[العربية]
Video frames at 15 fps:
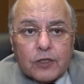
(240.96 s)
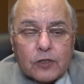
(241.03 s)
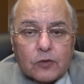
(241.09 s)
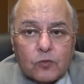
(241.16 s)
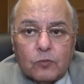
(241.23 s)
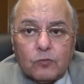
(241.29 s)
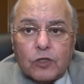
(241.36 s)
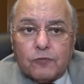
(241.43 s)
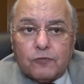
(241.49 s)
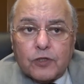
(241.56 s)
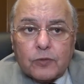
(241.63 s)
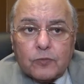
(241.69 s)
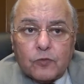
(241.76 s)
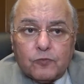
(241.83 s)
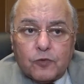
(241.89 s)
تقول
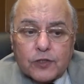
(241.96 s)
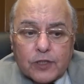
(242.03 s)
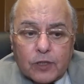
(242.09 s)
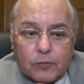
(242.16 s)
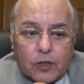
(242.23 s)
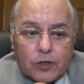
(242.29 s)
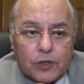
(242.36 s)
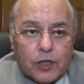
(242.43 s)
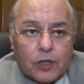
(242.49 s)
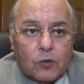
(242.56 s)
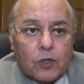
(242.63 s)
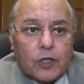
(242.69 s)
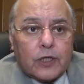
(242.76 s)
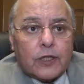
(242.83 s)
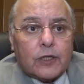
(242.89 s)
ملفات منفصله عن بعضيها
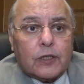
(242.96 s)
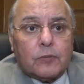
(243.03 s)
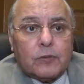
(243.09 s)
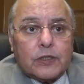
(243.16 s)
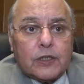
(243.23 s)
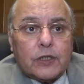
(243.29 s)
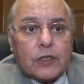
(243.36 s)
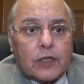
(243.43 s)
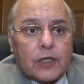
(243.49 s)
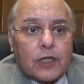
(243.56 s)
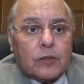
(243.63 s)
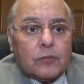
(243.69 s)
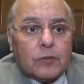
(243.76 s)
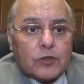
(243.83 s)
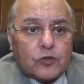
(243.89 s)
ولكن لما تيجي
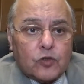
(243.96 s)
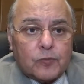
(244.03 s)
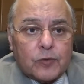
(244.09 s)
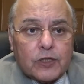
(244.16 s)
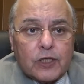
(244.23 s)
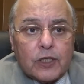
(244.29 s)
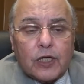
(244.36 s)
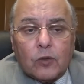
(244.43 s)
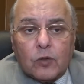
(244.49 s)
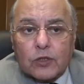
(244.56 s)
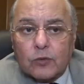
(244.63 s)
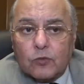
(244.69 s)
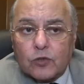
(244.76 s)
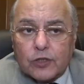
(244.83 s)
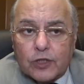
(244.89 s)
تتكلم الشيبه دي ليها
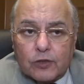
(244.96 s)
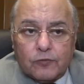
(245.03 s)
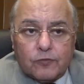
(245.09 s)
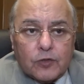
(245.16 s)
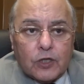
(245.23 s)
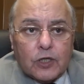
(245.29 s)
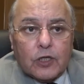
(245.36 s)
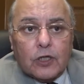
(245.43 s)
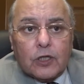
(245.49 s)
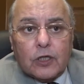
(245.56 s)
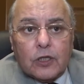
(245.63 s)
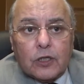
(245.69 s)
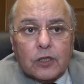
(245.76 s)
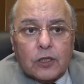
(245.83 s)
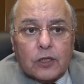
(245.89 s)
وضع مختلف
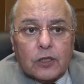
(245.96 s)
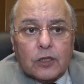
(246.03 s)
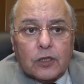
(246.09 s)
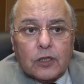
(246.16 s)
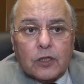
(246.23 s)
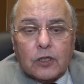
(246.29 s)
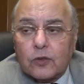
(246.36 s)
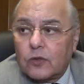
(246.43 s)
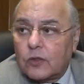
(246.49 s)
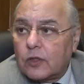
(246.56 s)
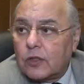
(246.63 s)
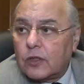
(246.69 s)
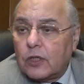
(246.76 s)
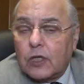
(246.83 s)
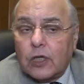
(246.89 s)
آه
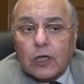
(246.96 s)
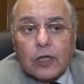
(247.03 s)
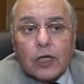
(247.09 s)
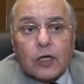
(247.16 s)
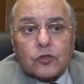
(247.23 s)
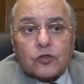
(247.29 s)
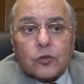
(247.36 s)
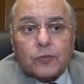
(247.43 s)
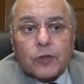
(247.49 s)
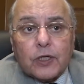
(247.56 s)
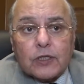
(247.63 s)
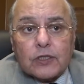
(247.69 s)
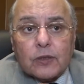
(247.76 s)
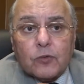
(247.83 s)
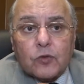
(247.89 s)
لا الشبه
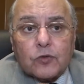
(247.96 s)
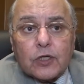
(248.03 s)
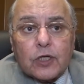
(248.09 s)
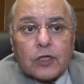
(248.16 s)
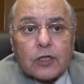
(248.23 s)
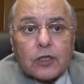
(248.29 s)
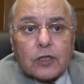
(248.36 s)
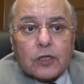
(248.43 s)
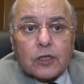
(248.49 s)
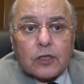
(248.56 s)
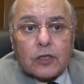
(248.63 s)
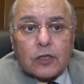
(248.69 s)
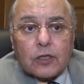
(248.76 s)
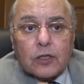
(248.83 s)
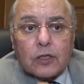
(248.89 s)
احنا زي ما قلت لك
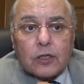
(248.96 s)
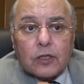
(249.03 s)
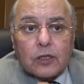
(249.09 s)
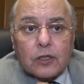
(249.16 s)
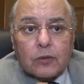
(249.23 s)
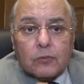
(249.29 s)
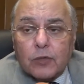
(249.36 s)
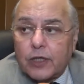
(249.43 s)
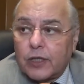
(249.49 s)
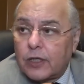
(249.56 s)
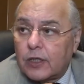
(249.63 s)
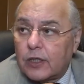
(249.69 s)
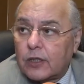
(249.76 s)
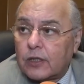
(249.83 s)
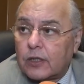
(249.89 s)

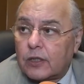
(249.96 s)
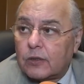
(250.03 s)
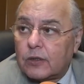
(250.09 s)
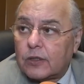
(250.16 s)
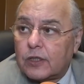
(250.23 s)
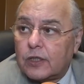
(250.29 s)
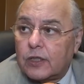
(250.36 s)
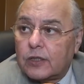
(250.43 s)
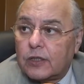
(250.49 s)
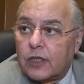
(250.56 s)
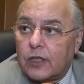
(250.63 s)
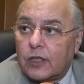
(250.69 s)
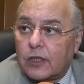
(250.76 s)
الميه دي ده